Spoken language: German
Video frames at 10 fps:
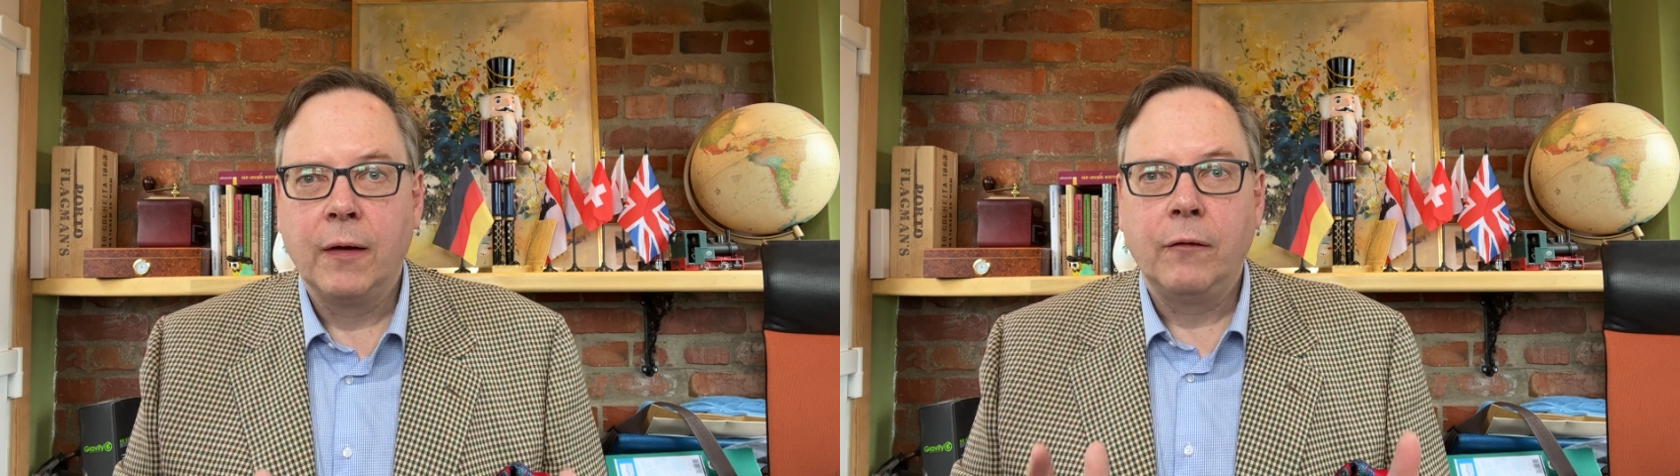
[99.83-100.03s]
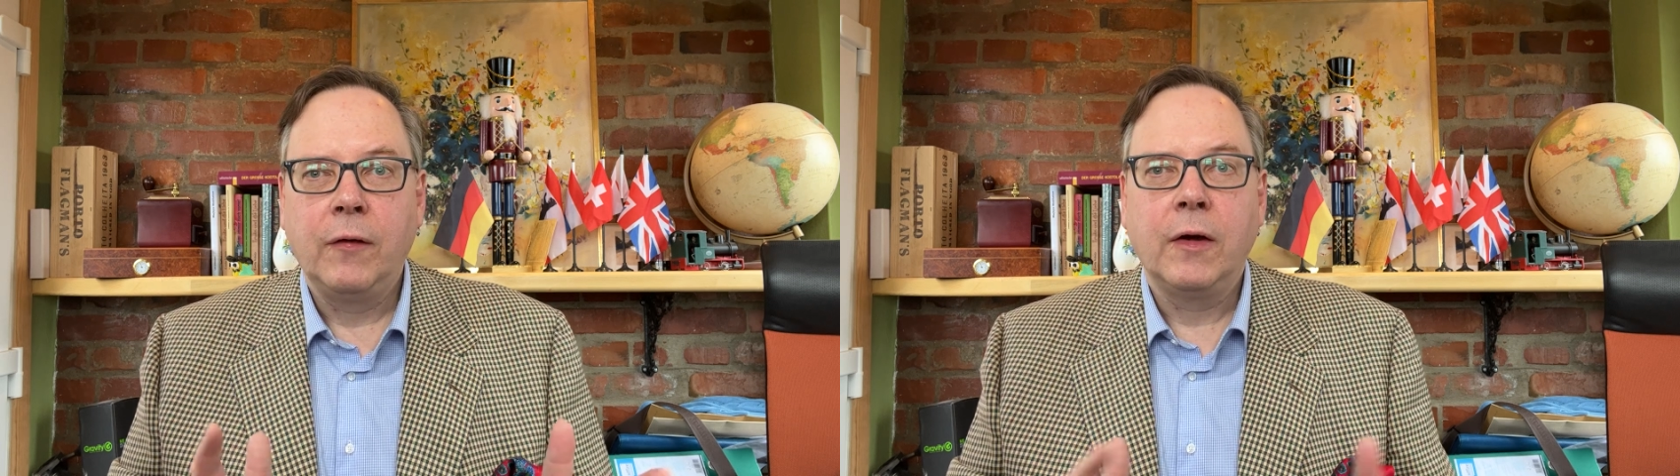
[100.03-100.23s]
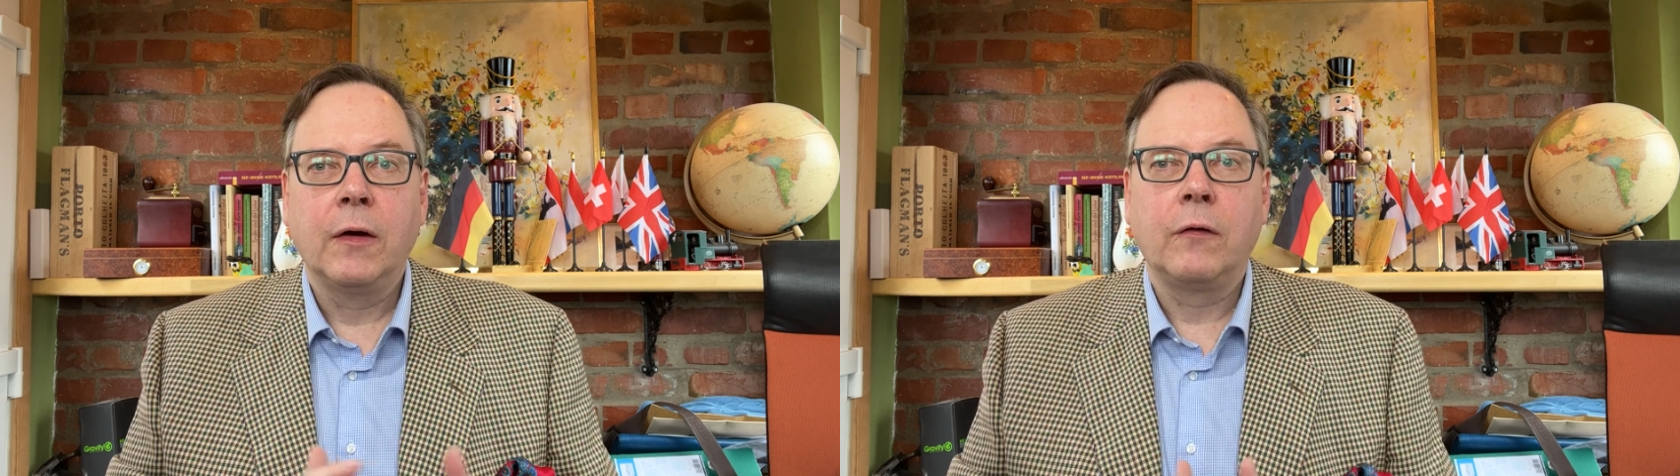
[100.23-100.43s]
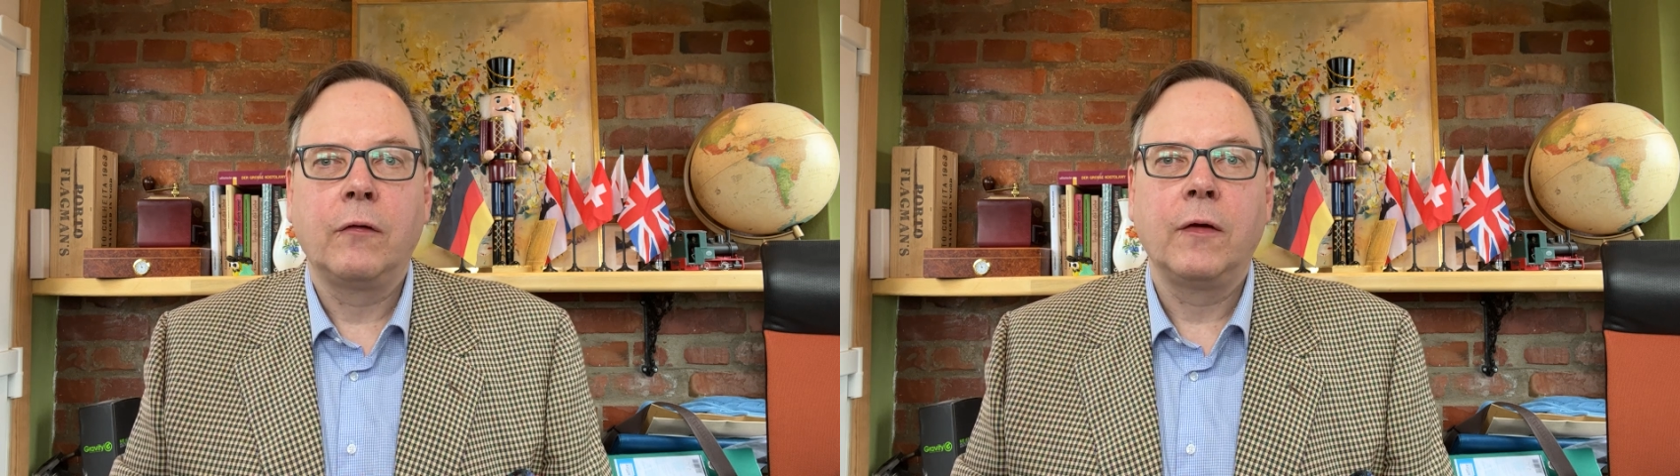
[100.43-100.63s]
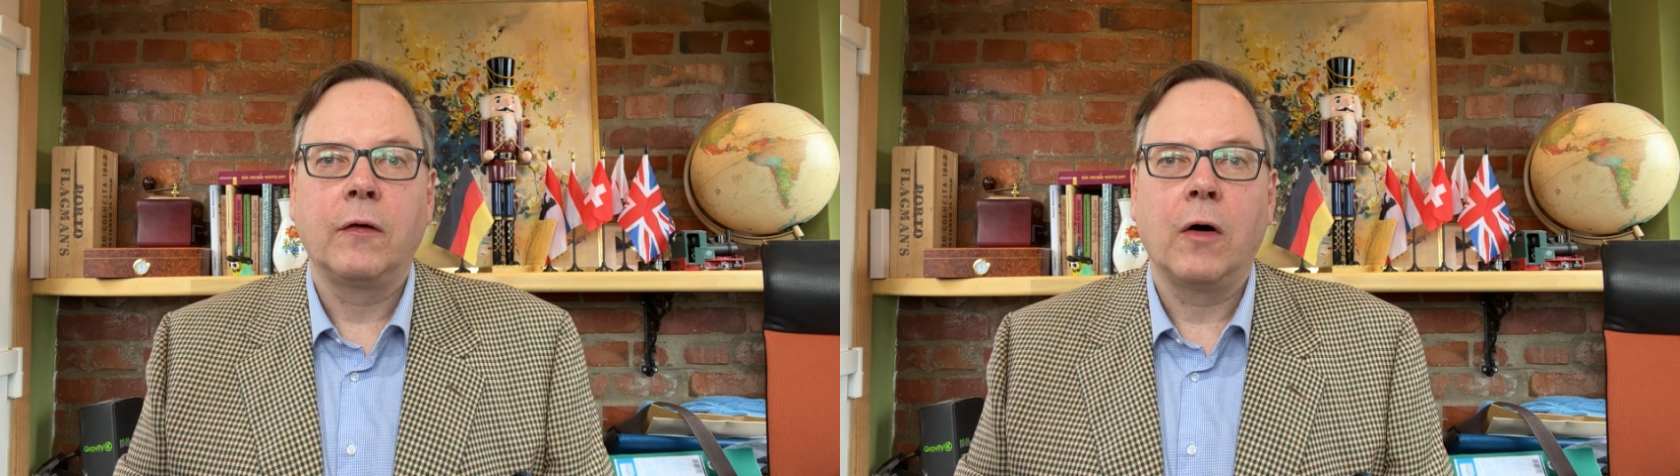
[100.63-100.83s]
Sie
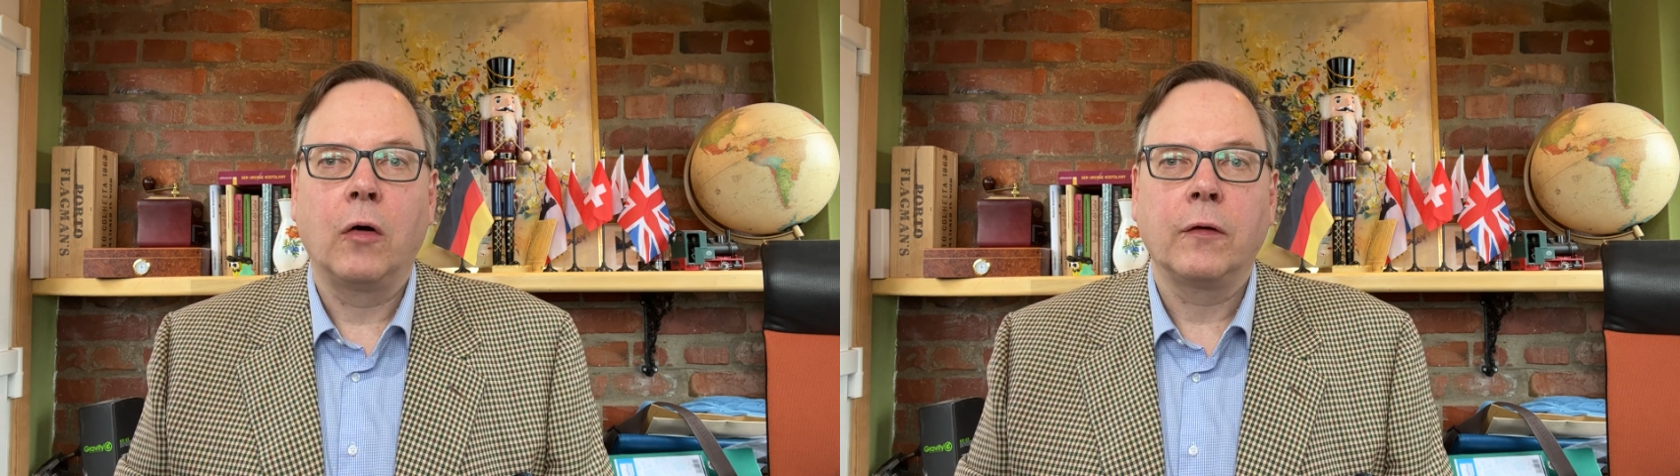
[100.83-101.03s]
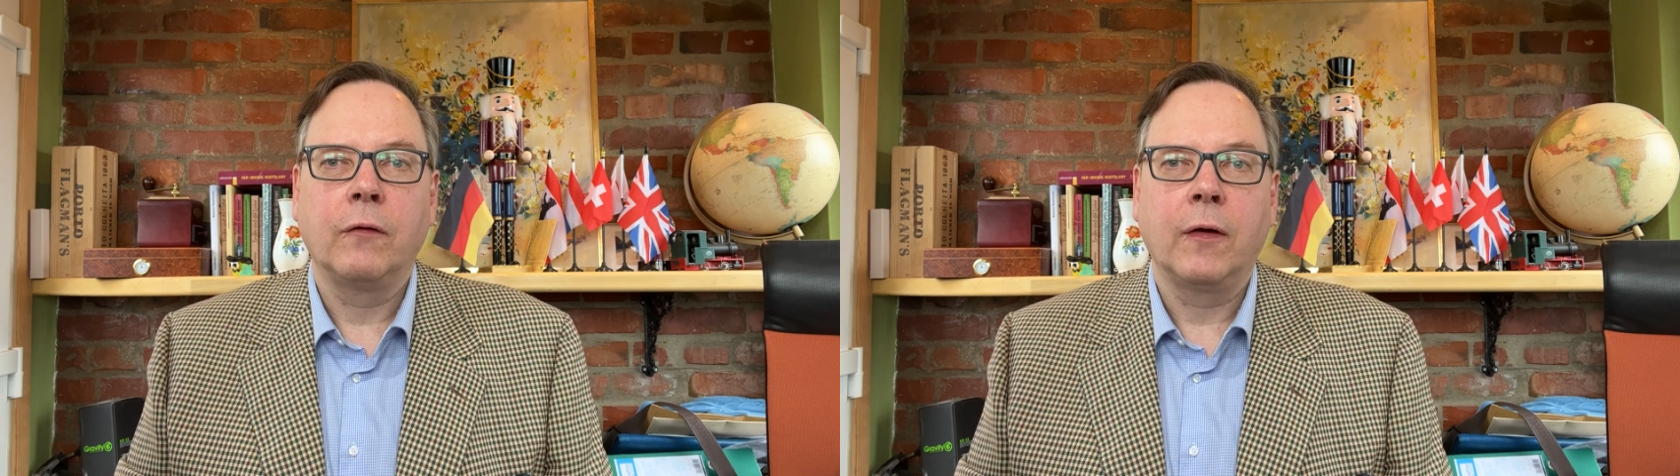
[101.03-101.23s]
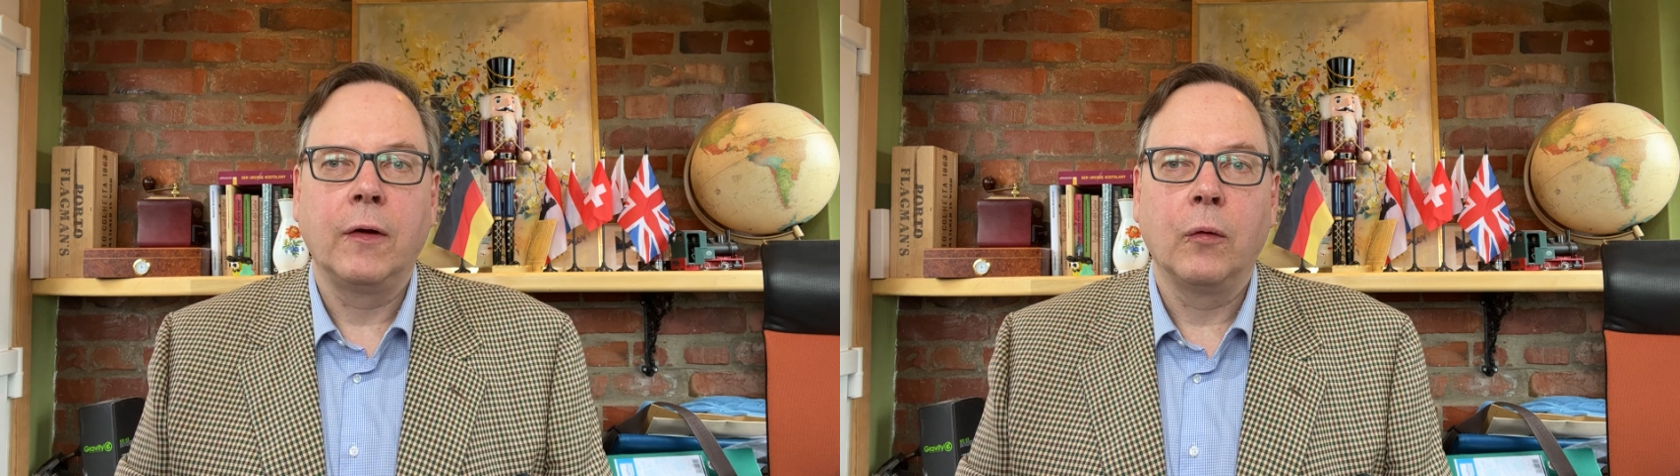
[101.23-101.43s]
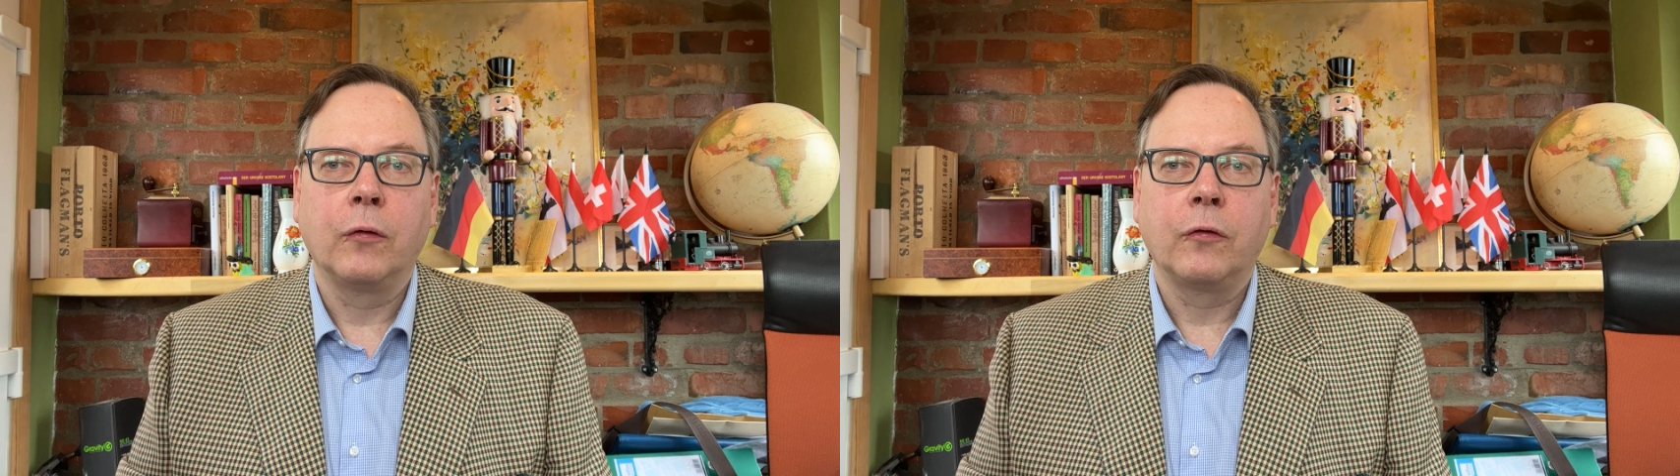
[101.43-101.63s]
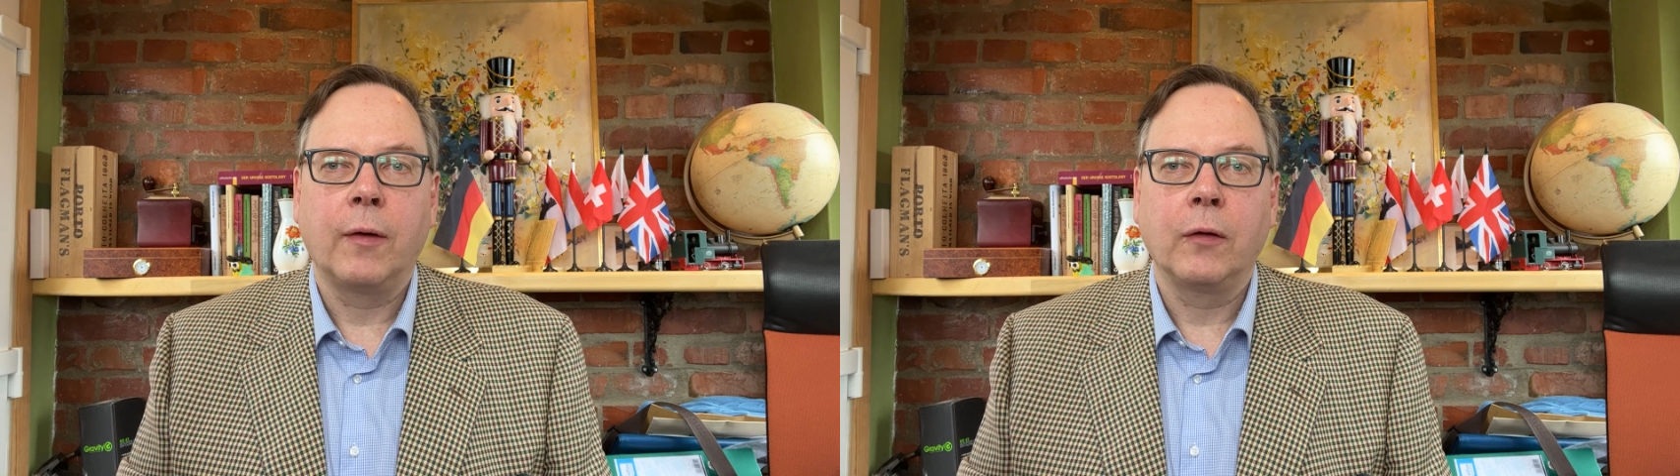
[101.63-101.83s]
kritisierte auch den
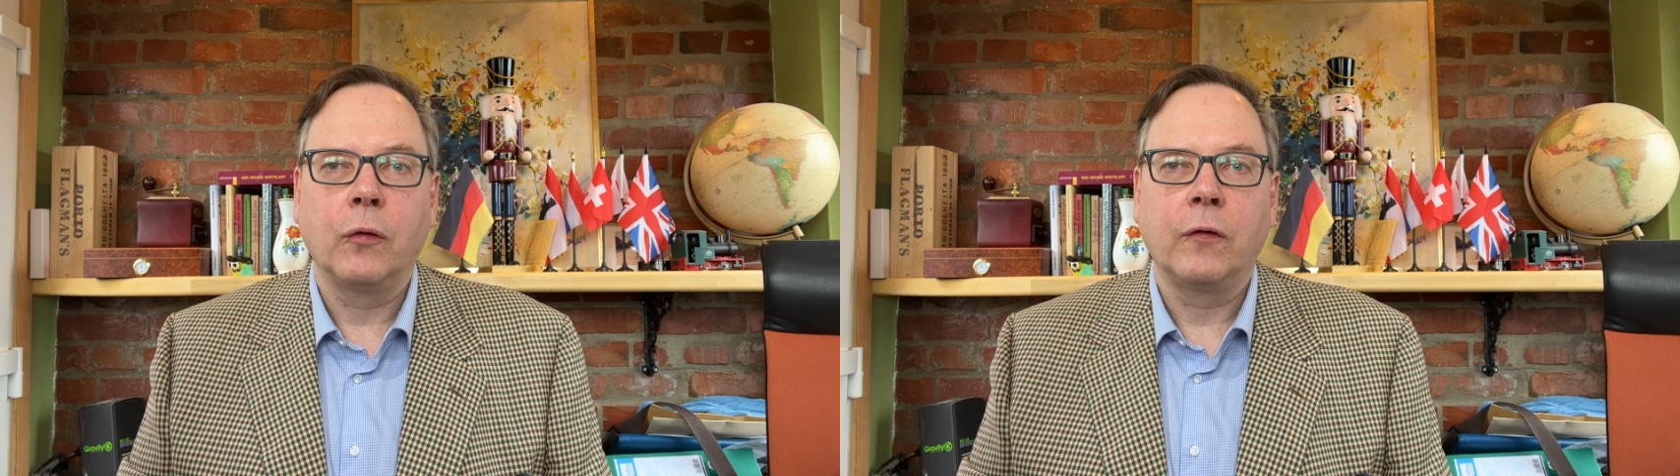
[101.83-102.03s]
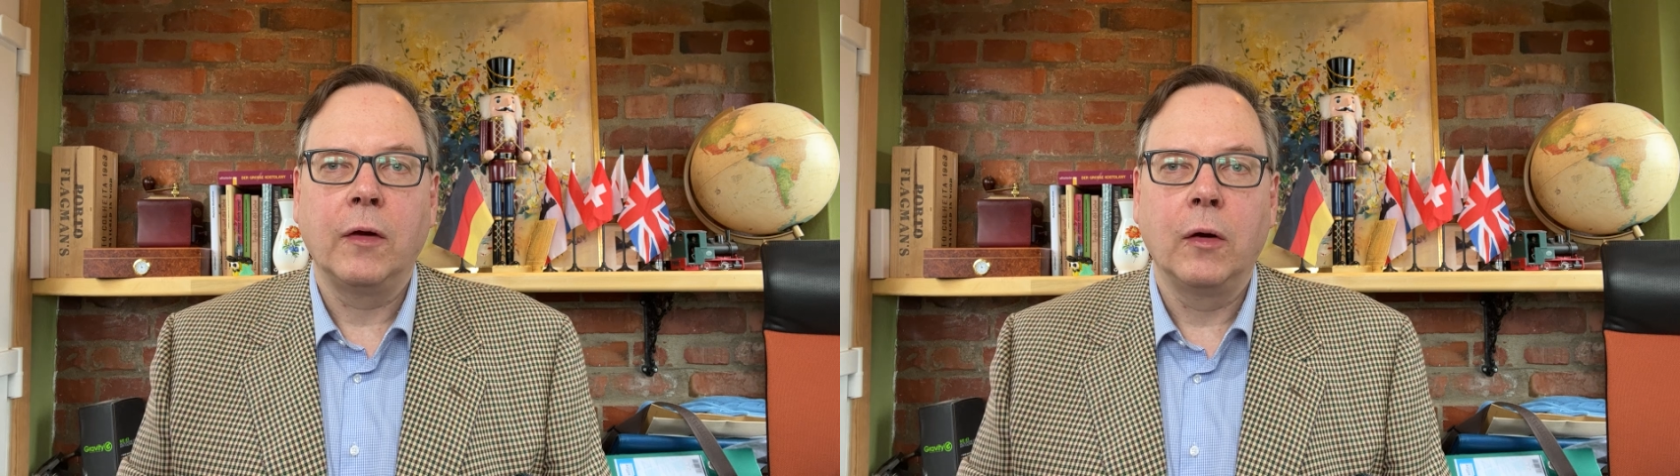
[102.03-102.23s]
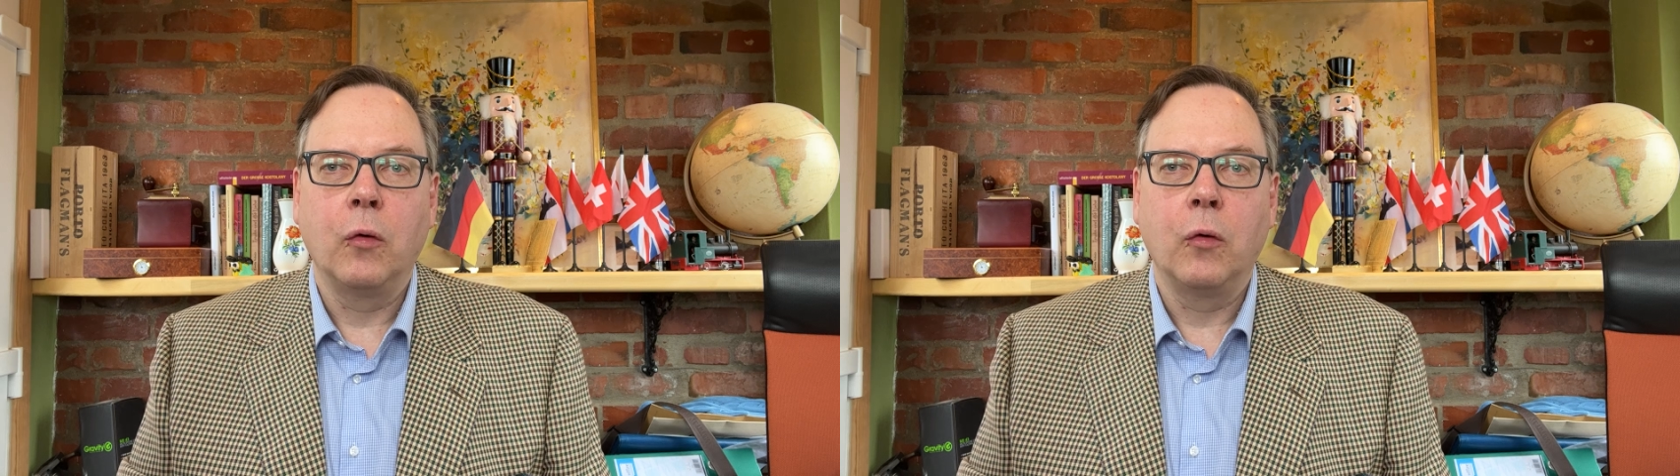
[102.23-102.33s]
Sanierungszwang durch die